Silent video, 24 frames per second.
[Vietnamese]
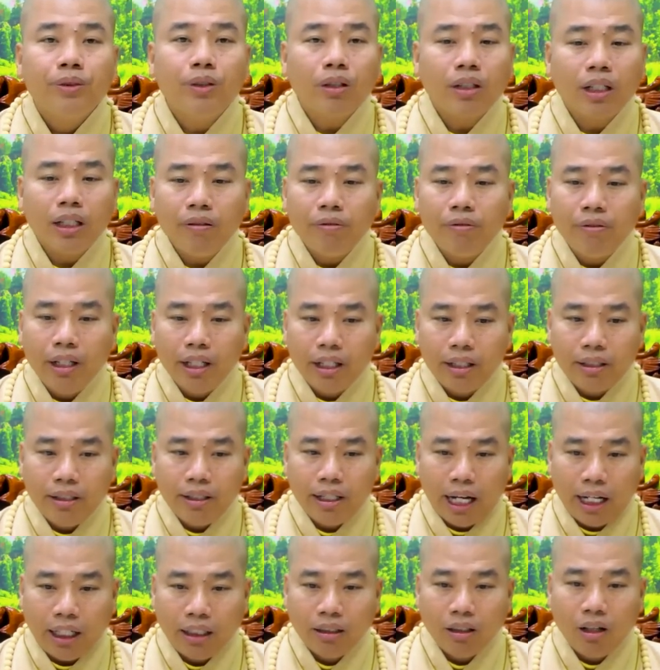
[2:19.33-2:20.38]
cho cái việc
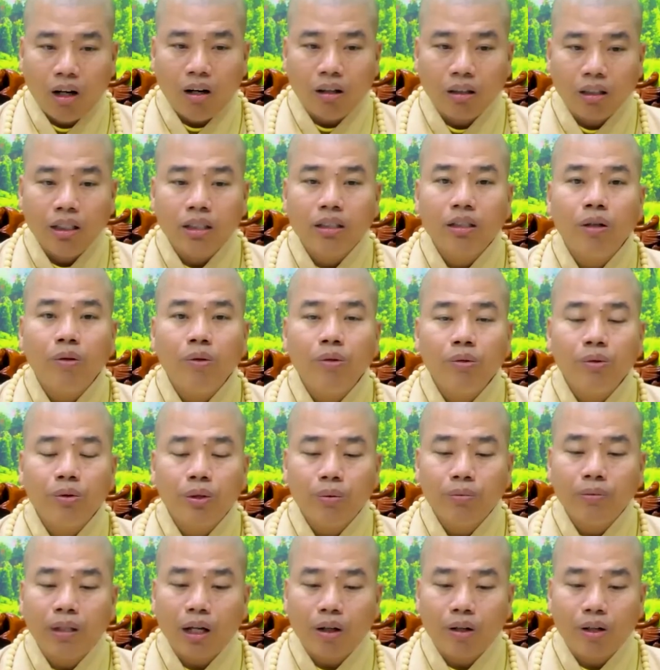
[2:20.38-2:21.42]
dẫn đoàn đi tu
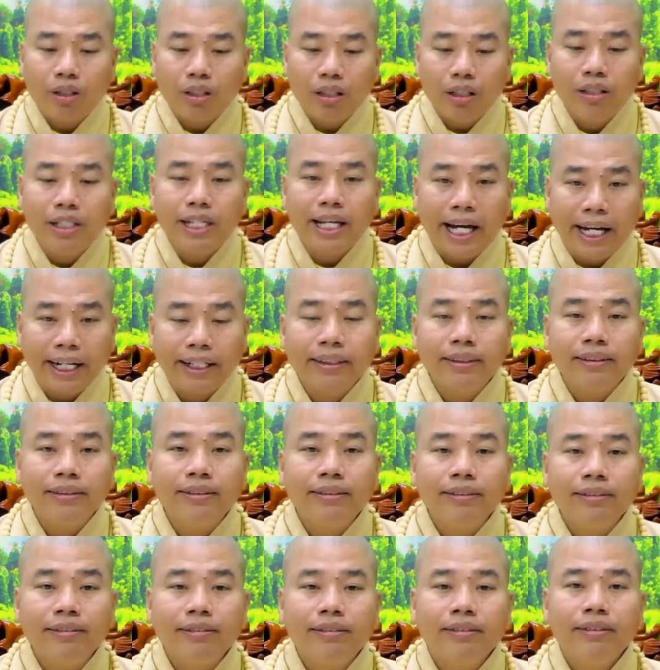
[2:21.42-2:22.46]
chúng ta có chữ nhãn
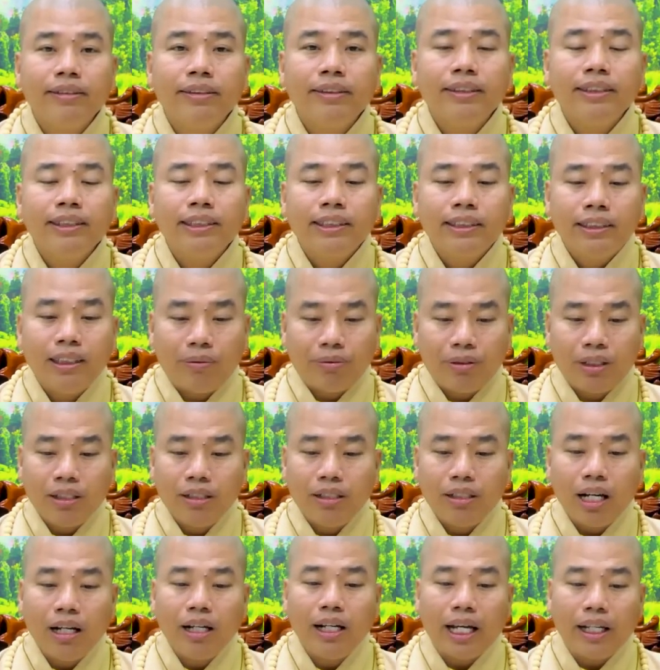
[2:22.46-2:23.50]
gặp sự
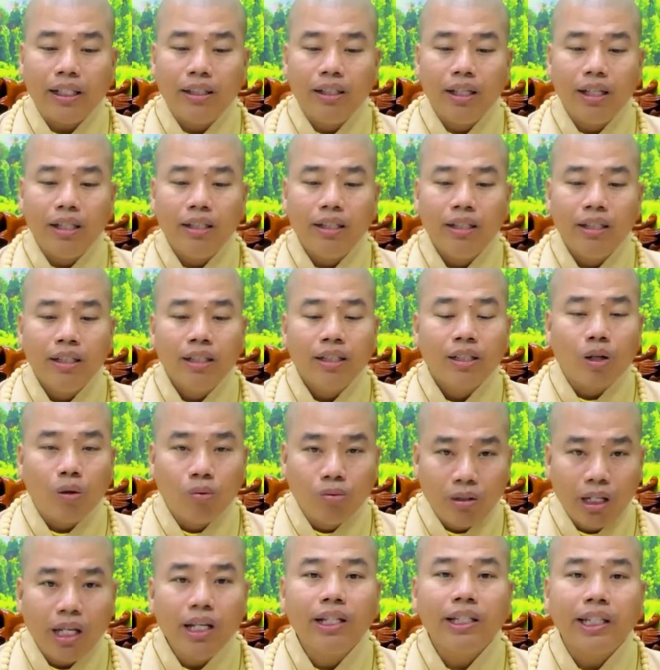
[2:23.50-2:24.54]
trở ngại gì
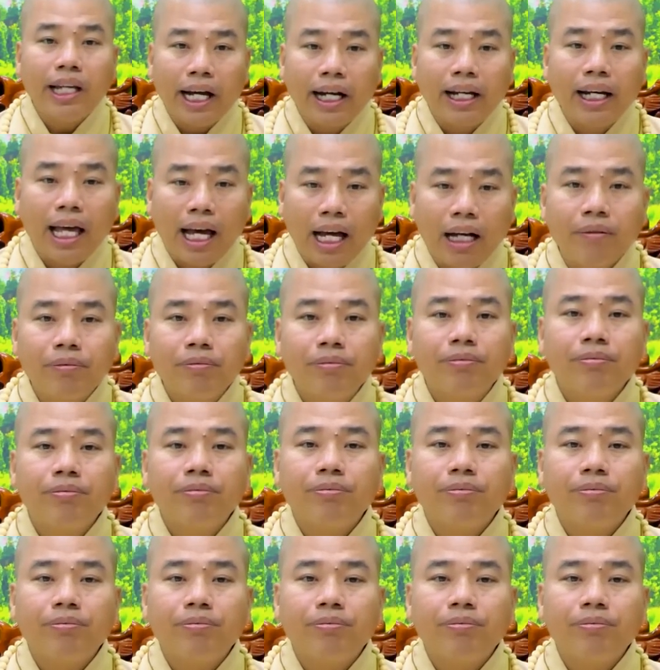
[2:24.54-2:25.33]
cũng kiên nhẫn làm